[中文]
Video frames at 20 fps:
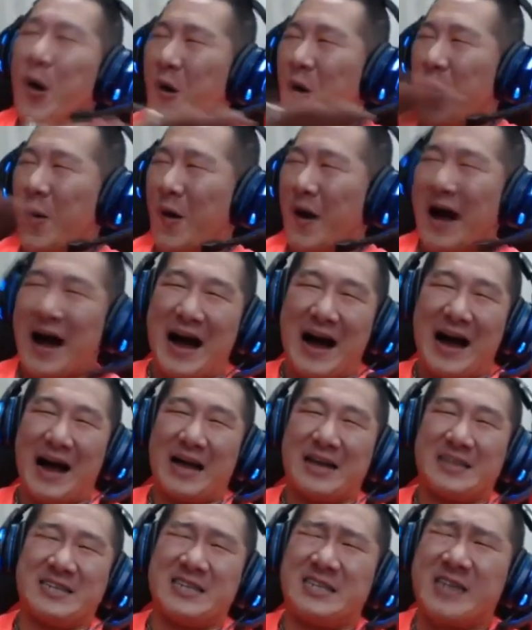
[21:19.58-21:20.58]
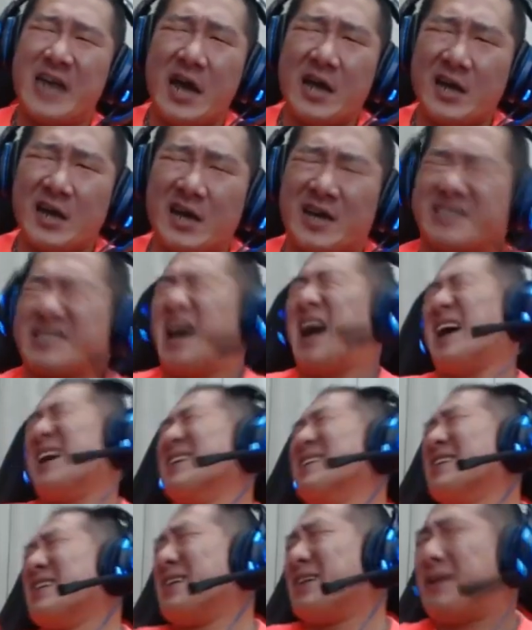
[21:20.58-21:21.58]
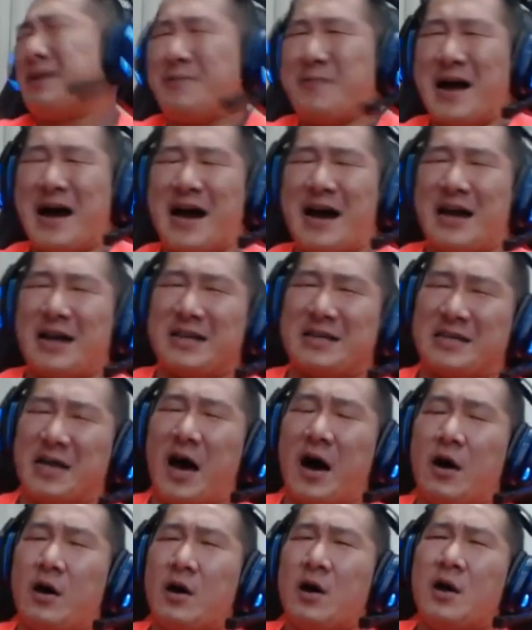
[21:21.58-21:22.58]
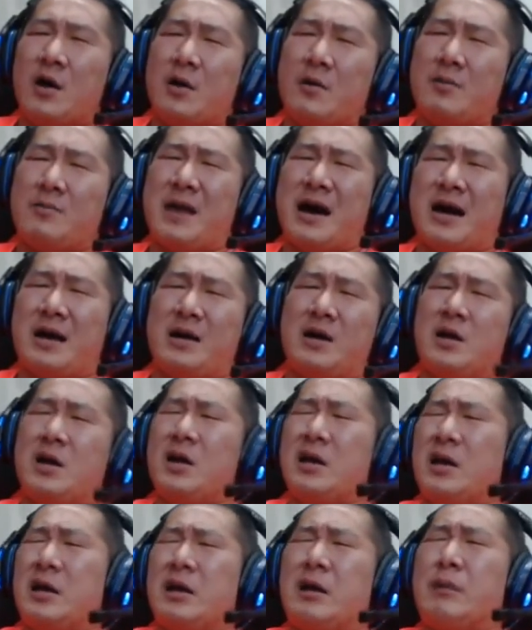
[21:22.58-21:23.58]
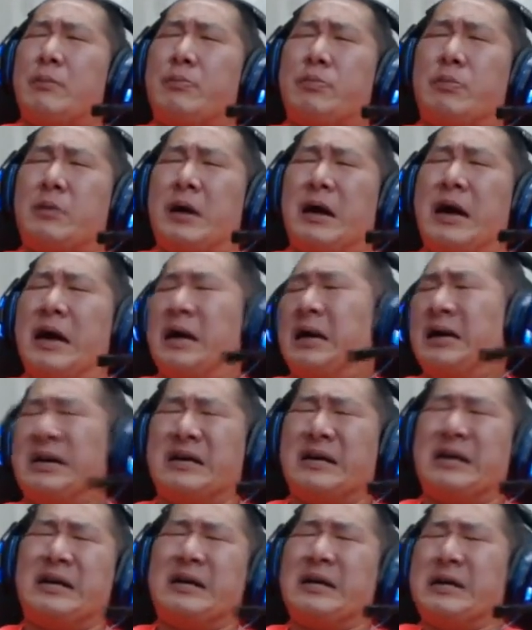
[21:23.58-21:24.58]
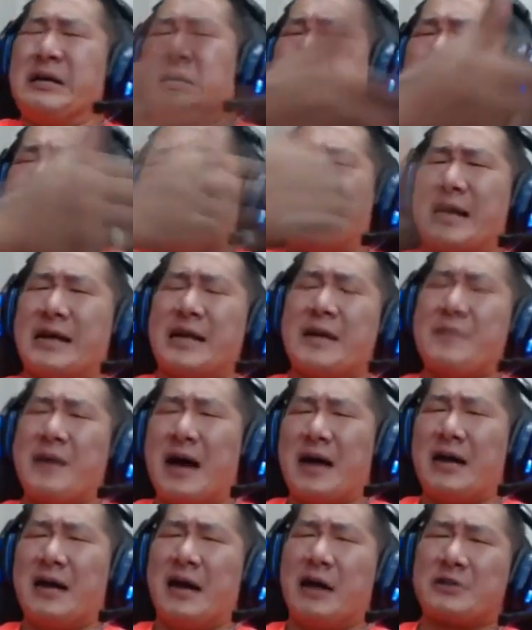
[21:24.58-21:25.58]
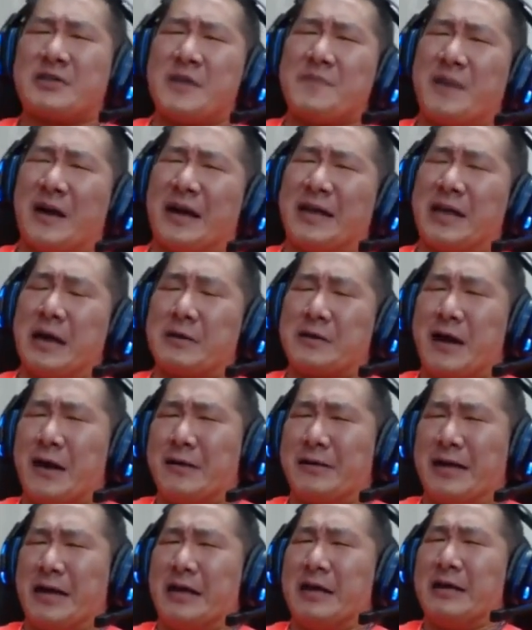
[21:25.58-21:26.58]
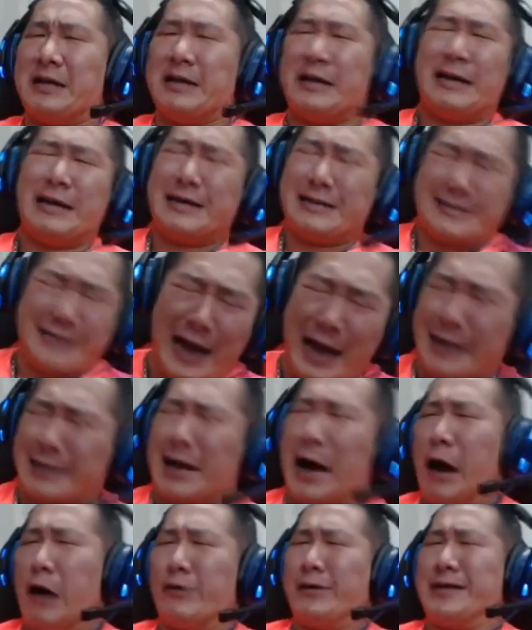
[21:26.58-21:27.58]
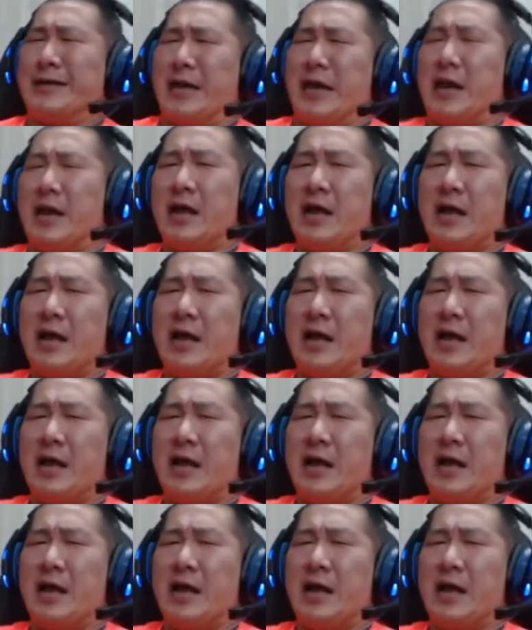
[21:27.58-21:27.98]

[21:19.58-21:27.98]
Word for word: 花几千亿，切，妈的操，妈的，哎，再他妈的，老健把它调高一点，再高一点，